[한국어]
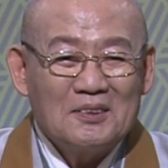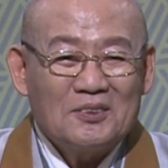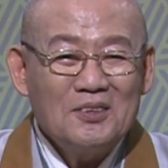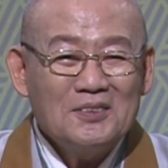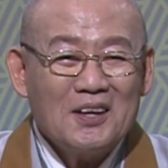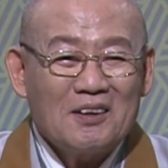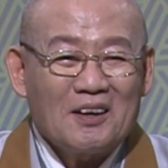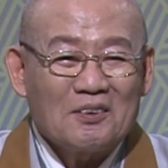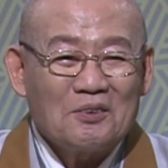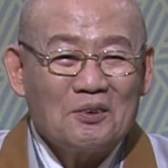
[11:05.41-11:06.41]
그런 생각을
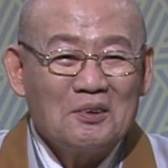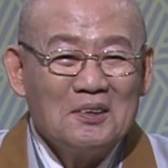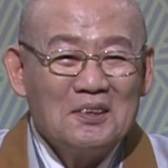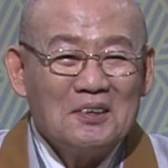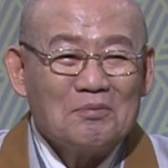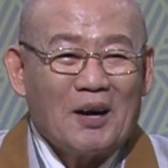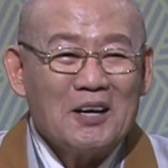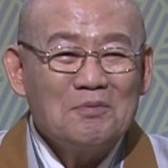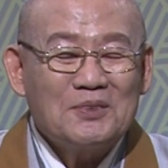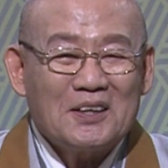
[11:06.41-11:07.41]
갖고
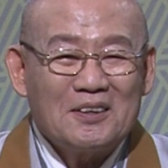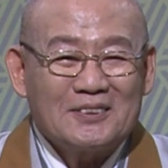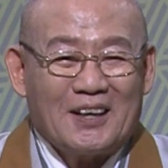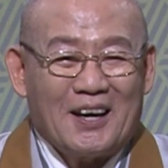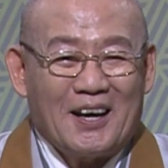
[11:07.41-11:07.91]
마음달을 잘